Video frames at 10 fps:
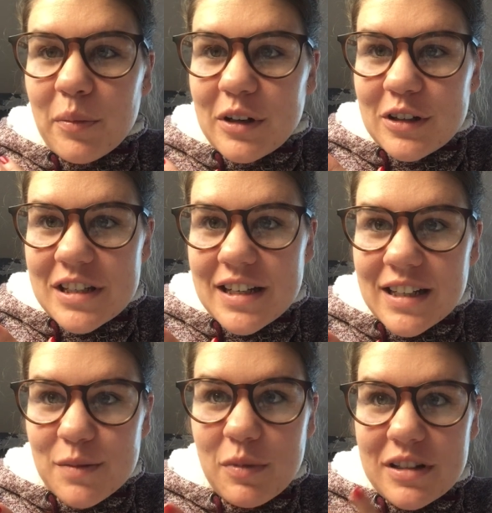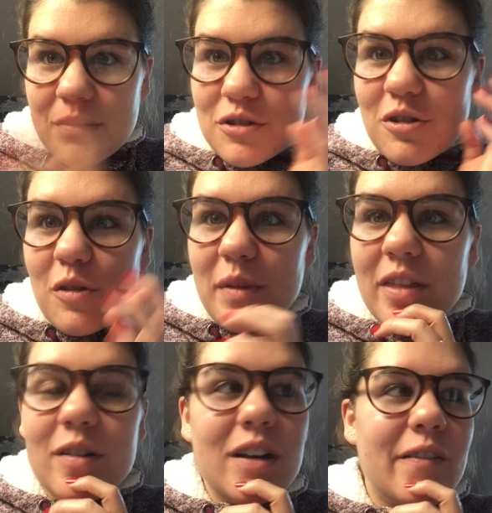Bueno chicas, pues hemos
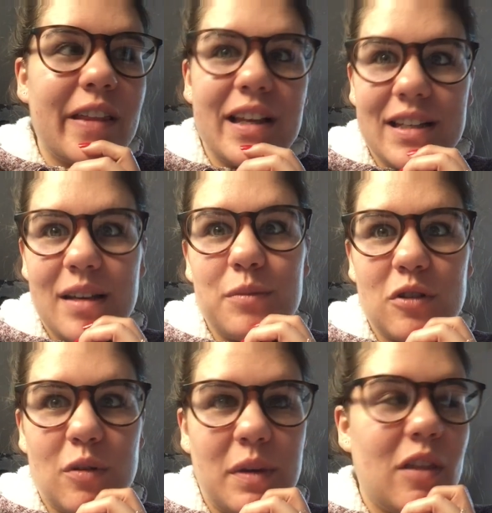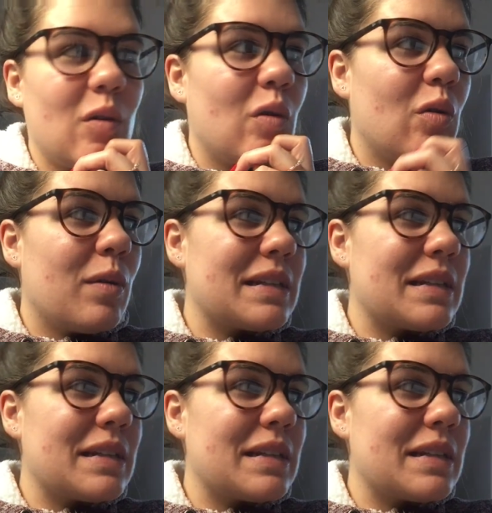comido, la verdad es que hemos comido